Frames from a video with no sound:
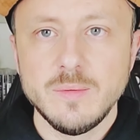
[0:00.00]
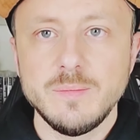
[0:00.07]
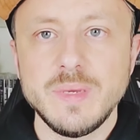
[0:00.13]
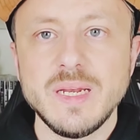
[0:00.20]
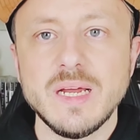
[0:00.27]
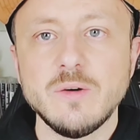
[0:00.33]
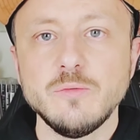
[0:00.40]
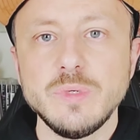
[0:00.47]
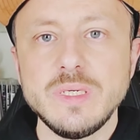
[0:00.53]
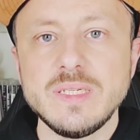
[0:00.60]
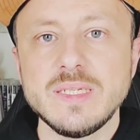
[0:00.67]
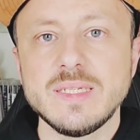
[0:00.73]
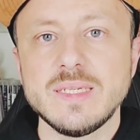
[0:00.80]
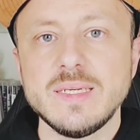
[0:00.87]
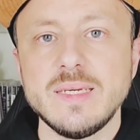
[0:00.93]
Mais la Wii,
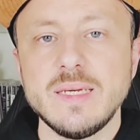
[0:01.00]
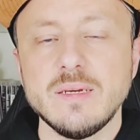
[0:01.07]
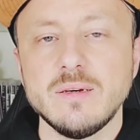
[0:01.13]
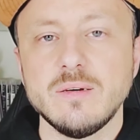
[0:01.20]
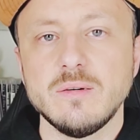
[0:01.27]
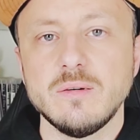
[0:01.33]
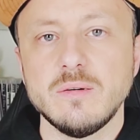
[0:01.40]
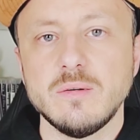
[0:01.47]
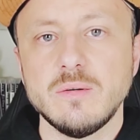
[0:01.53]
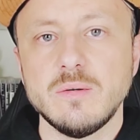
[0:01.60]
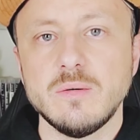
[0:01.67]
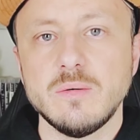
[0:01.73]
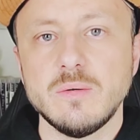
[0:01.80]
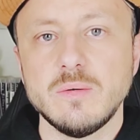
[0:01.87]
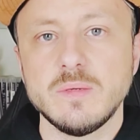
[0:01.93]
c'est
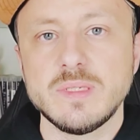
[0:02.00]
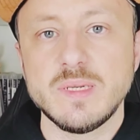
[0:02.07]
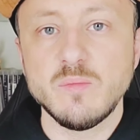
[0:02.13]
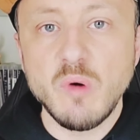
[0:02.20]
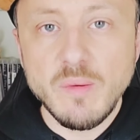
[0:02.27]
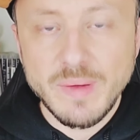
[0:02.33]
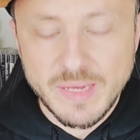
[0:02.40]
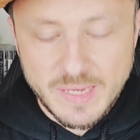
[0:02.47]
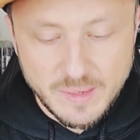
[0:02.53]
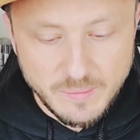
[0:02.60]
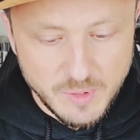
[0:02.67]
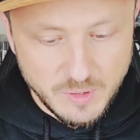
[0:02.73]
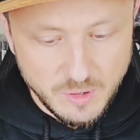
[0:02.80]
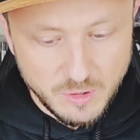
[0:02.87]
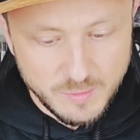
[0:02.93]
euh, moi ma
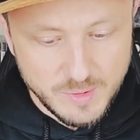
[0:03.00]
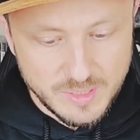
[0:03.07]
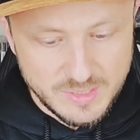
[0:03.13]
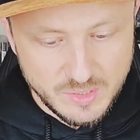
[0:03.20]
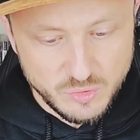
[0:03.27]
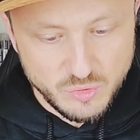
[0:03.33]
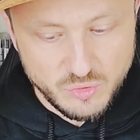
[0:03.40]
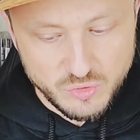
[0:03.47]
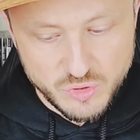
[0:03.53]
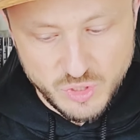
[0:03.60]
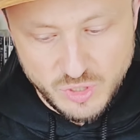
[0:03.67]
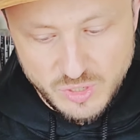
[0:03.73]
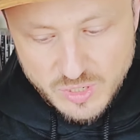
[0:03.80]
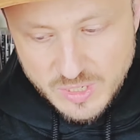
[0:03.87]
cam en matière de console.